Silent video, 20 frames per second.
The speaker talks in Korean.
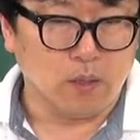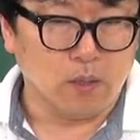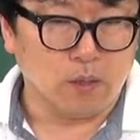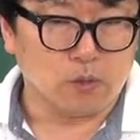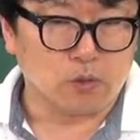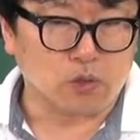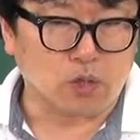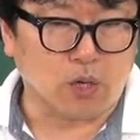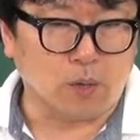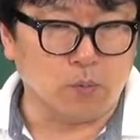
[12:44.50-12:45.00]

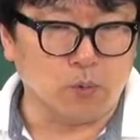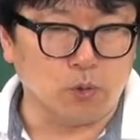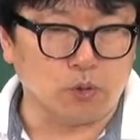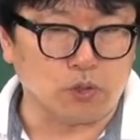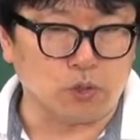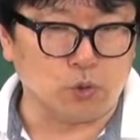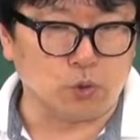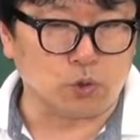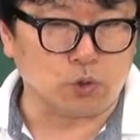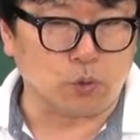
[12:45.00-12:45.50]
점유
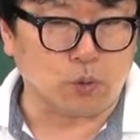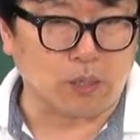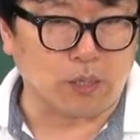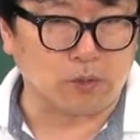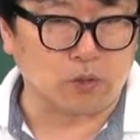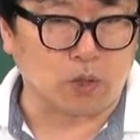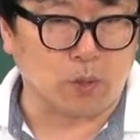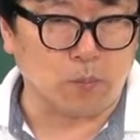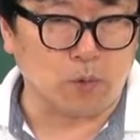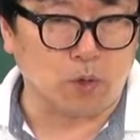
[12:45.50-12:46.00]
취득시효가
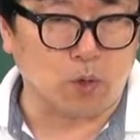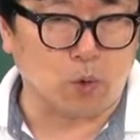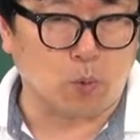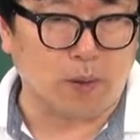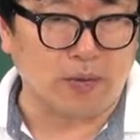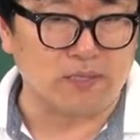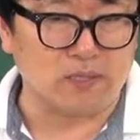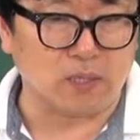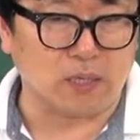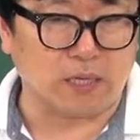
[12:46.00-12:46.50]
점유를
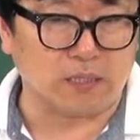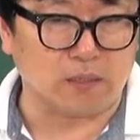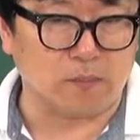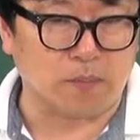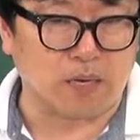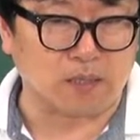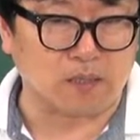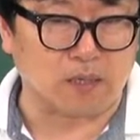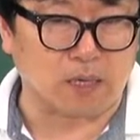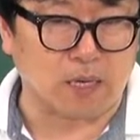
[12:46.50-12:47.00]
완성하든
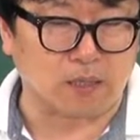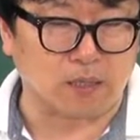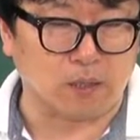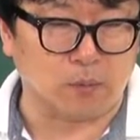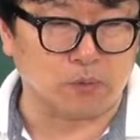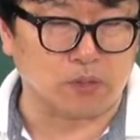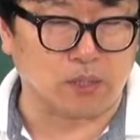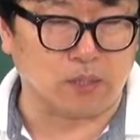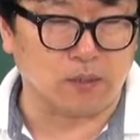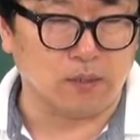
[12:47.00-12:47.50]
마든
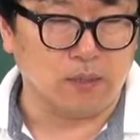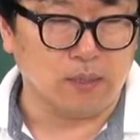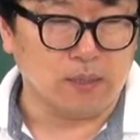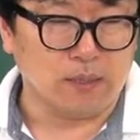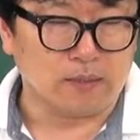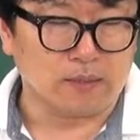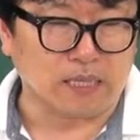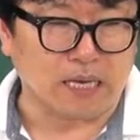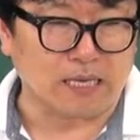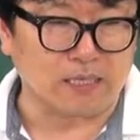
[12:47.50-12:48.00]
관계없이
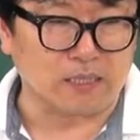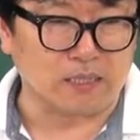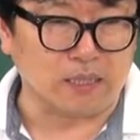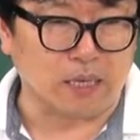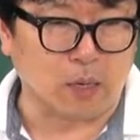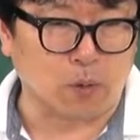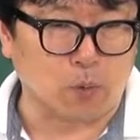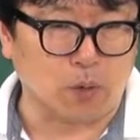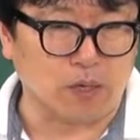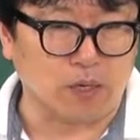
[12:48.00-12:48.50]

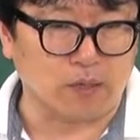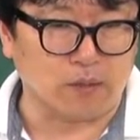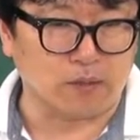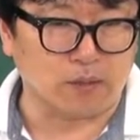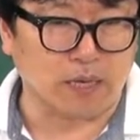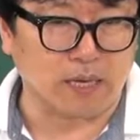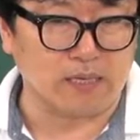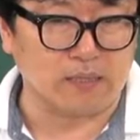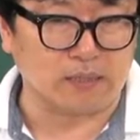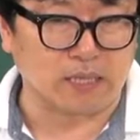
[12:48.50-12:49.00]
자신의
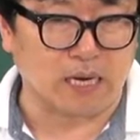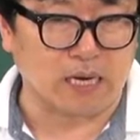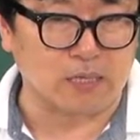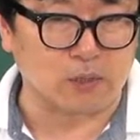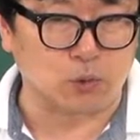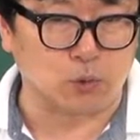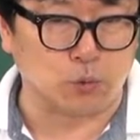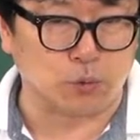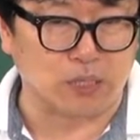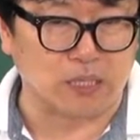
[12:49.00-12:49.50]
권리를 행사할
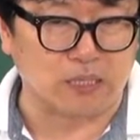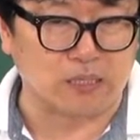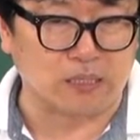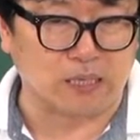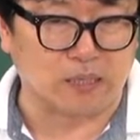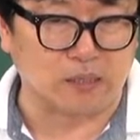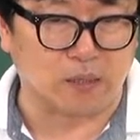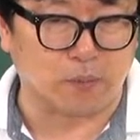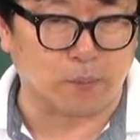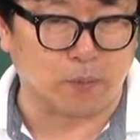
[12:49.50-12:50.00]
수 있다
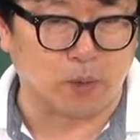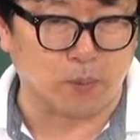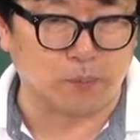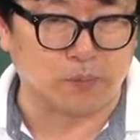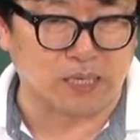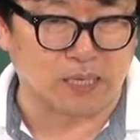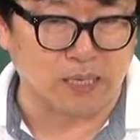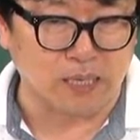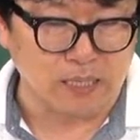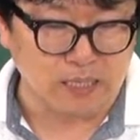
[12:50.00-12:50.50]

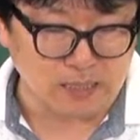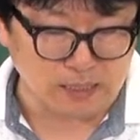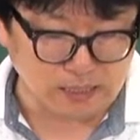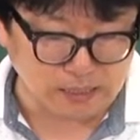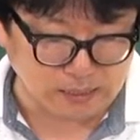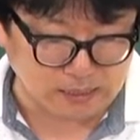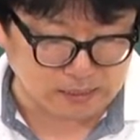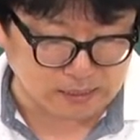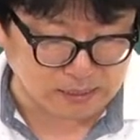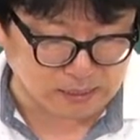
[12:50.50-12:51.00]
없다
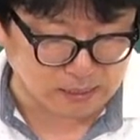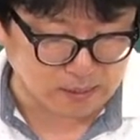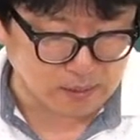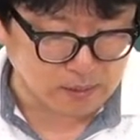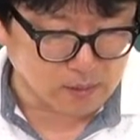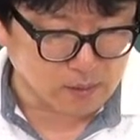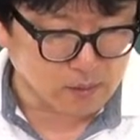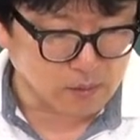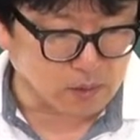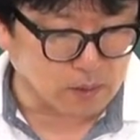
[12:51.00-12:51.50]
있다
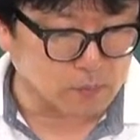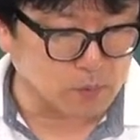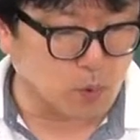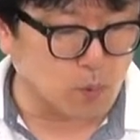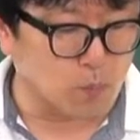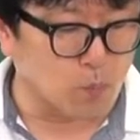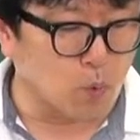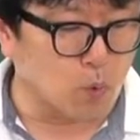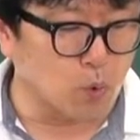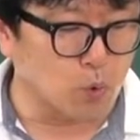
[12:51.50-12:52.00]

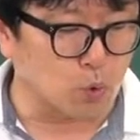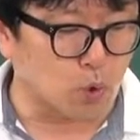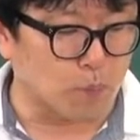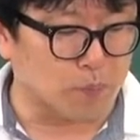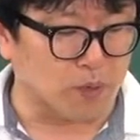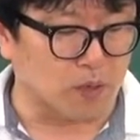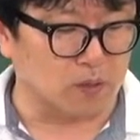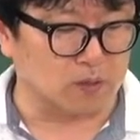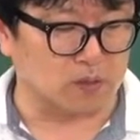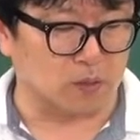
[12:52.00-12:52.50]
여러분 모르고
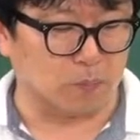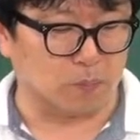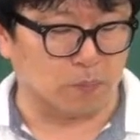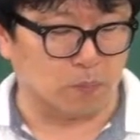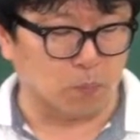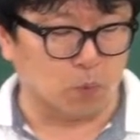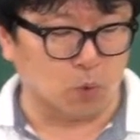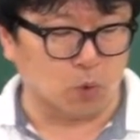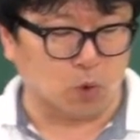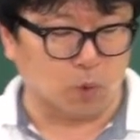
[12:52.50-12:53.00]
병써
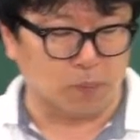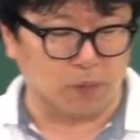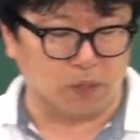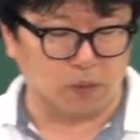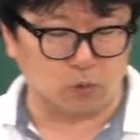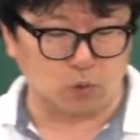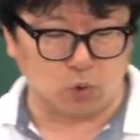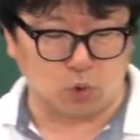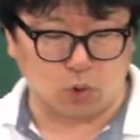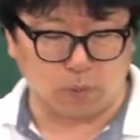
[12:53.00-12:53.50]
모르고
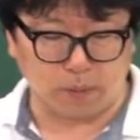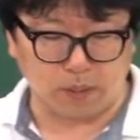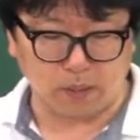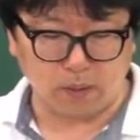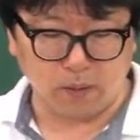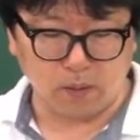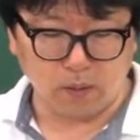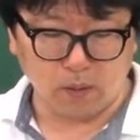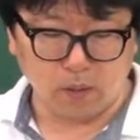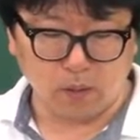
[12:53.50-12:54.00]
병 줄고 봐
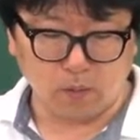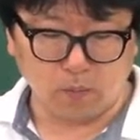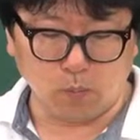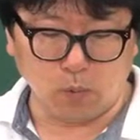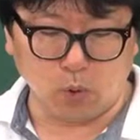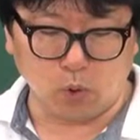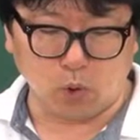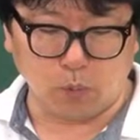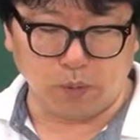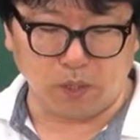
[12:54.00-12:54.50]

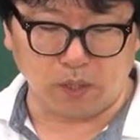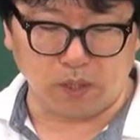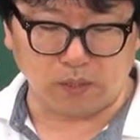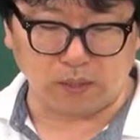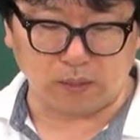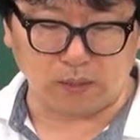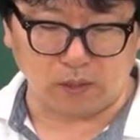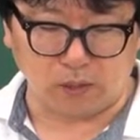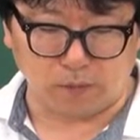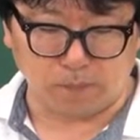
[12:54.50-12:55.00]
모르고 병
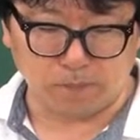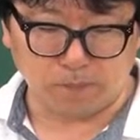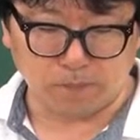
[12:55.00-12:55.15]
거기다 써